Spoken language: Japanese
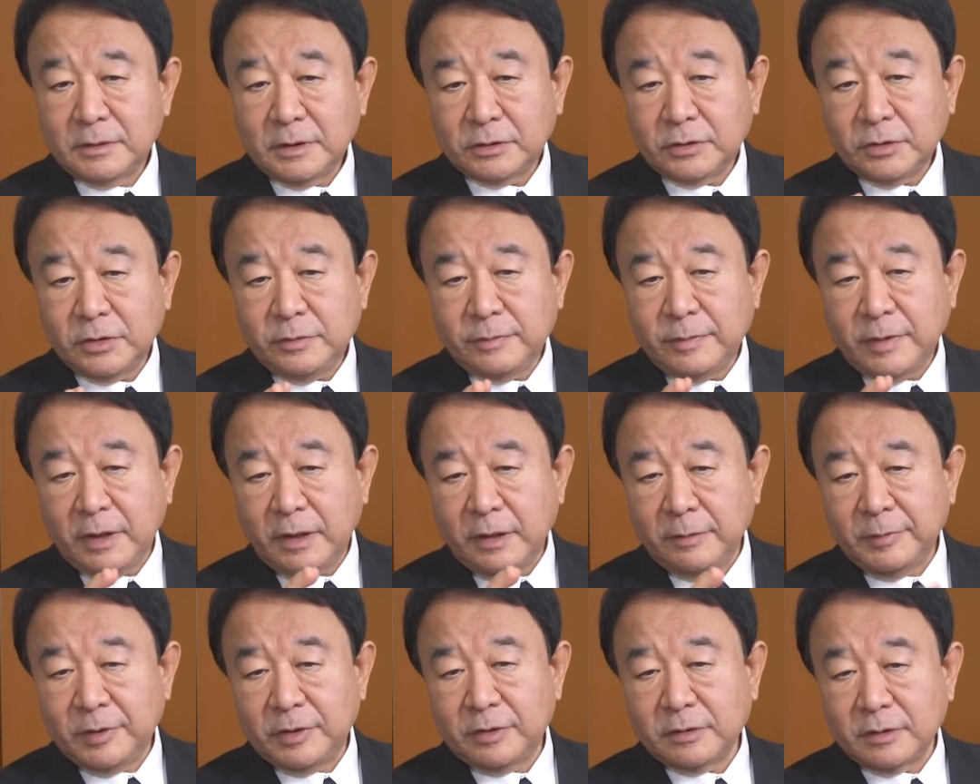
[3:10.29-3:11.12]
例え
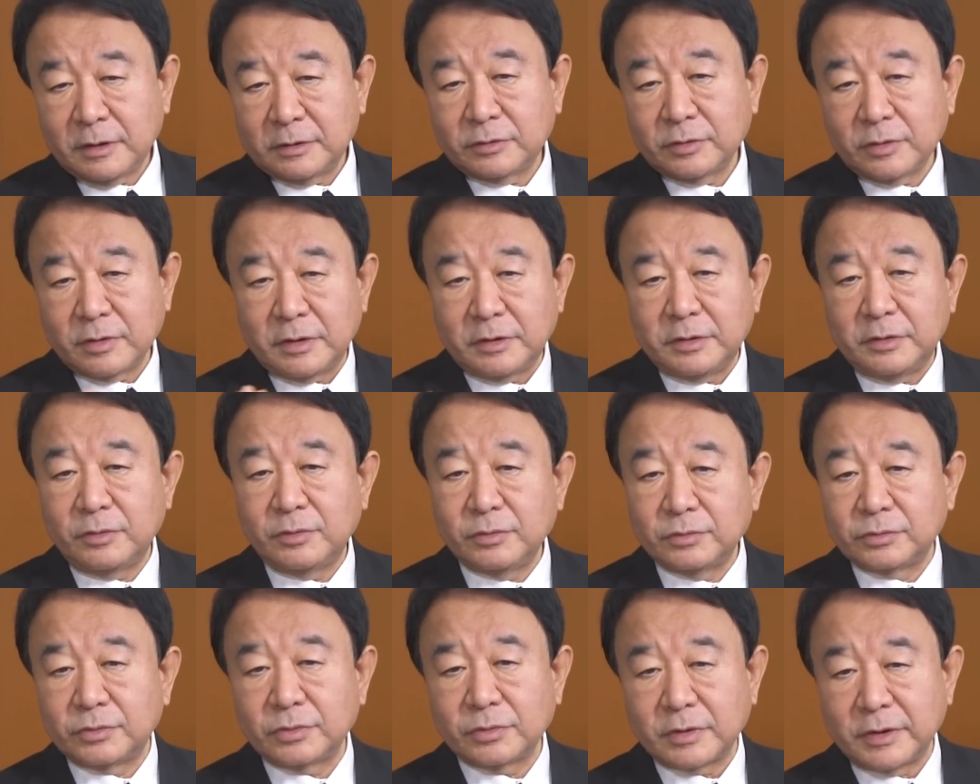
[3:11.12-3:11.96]
ばアメリカとか日
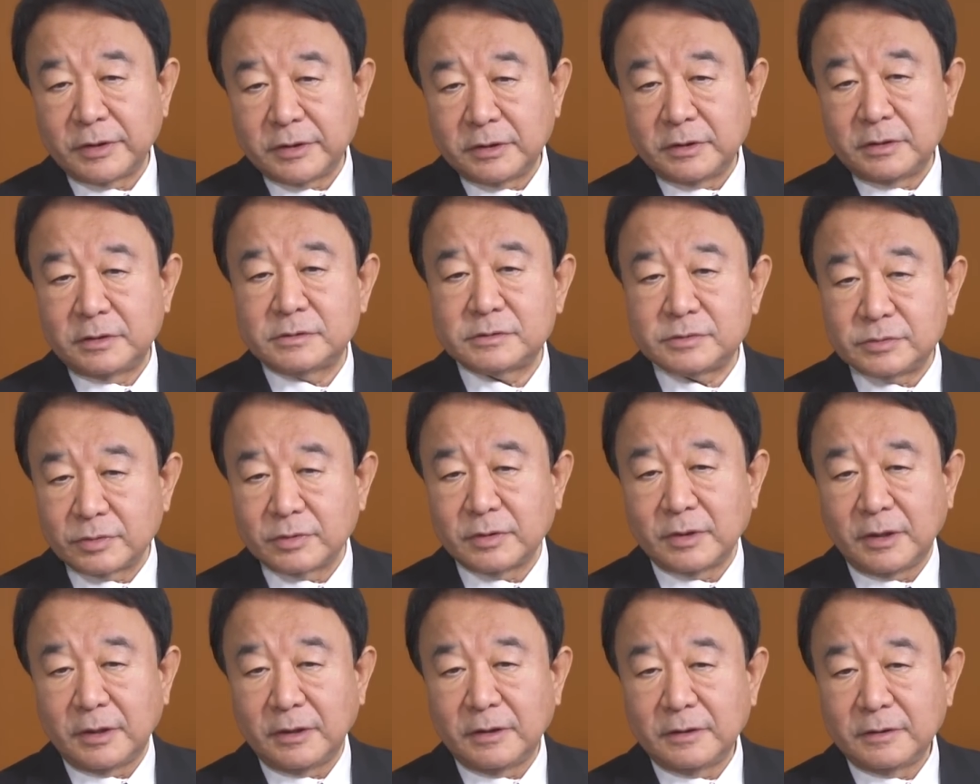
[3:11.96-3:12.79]
本とかイギリスと
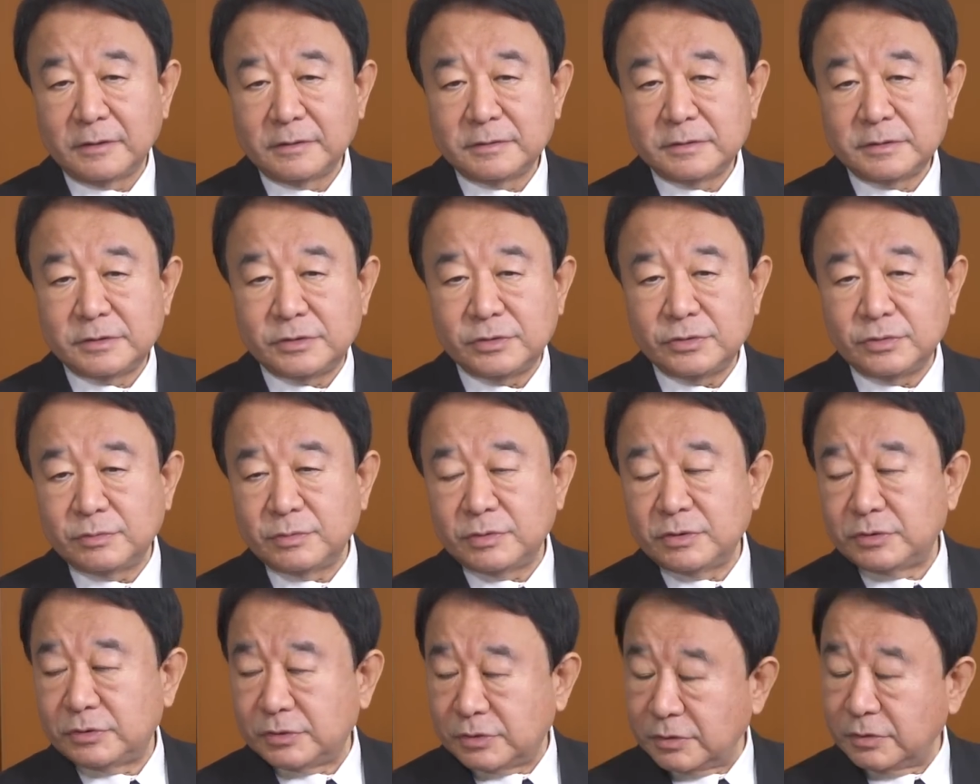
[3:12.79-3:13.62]
か自由
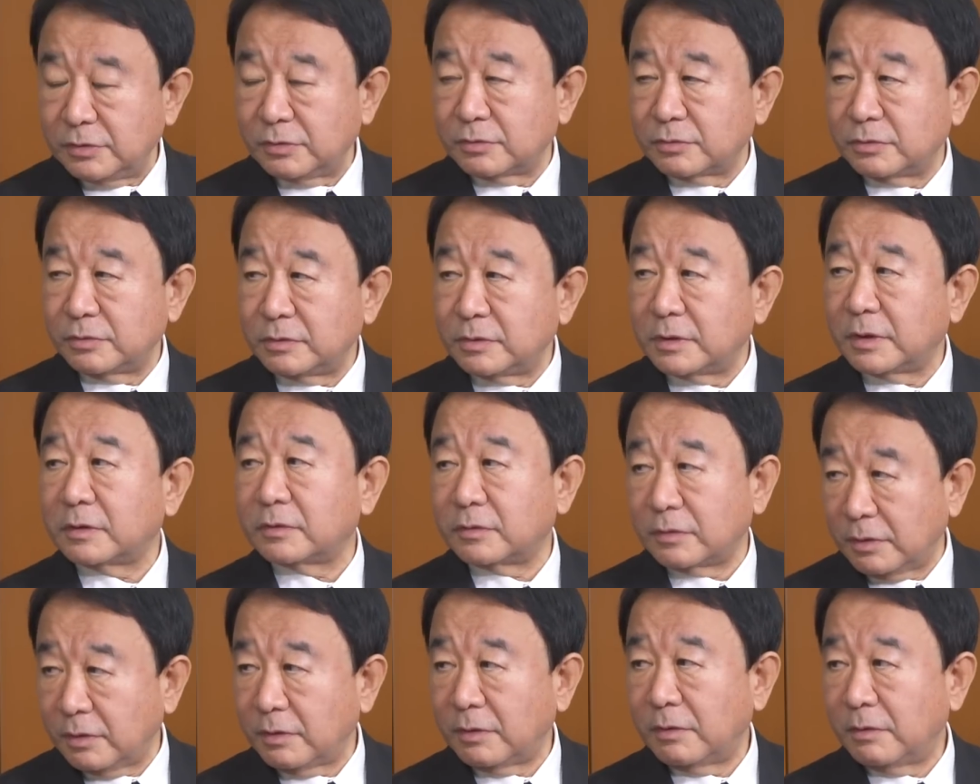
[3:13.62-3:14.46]
民主主義の国だ
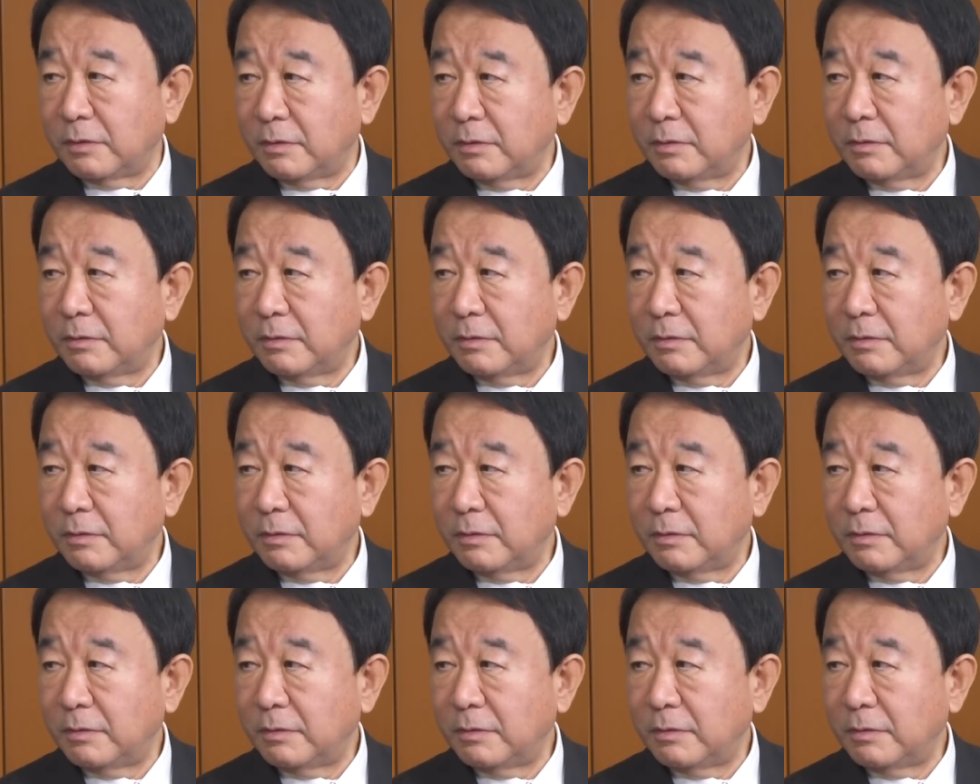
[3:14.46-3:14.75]
と